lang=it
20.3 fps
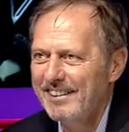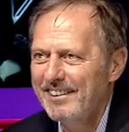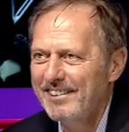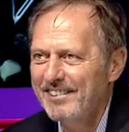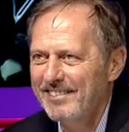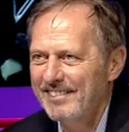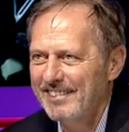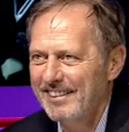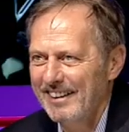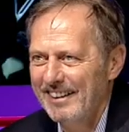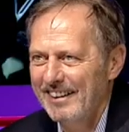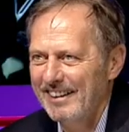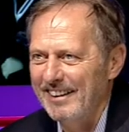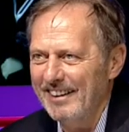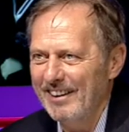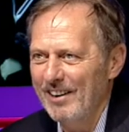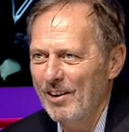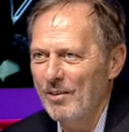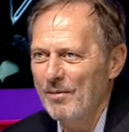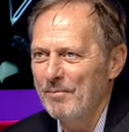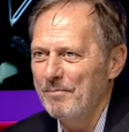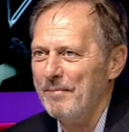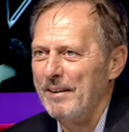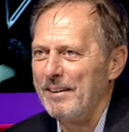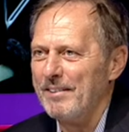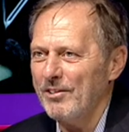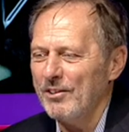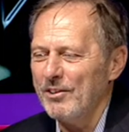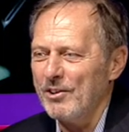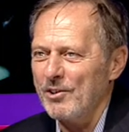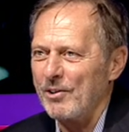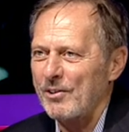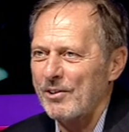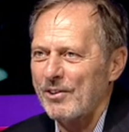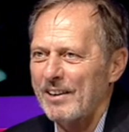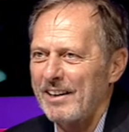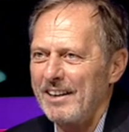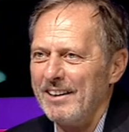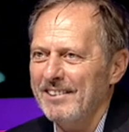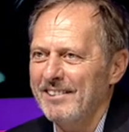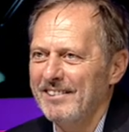triste gratificante. il pezzo di
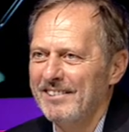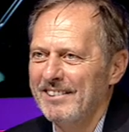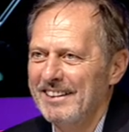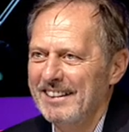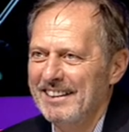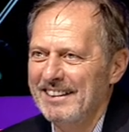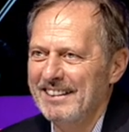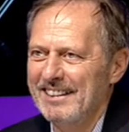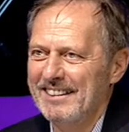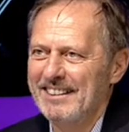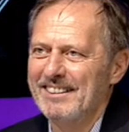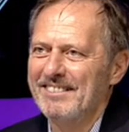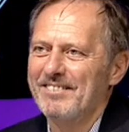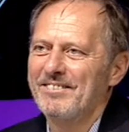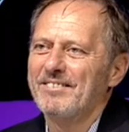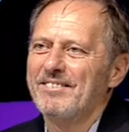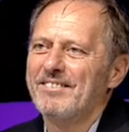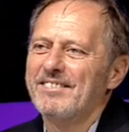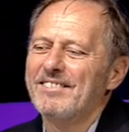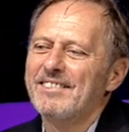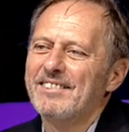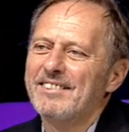cioccolato è... Sì,